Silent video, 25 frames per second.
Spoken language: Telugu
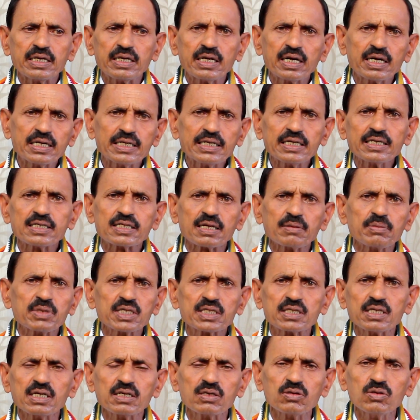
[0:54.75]
ఇలాంటి
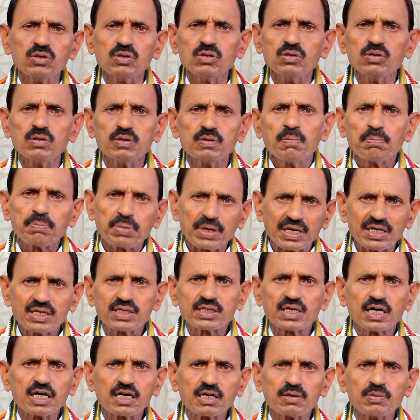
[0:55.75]
సమస్యకు
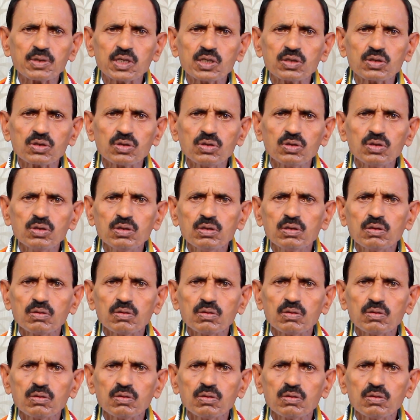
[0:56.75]
పరిష్కారం అంటూ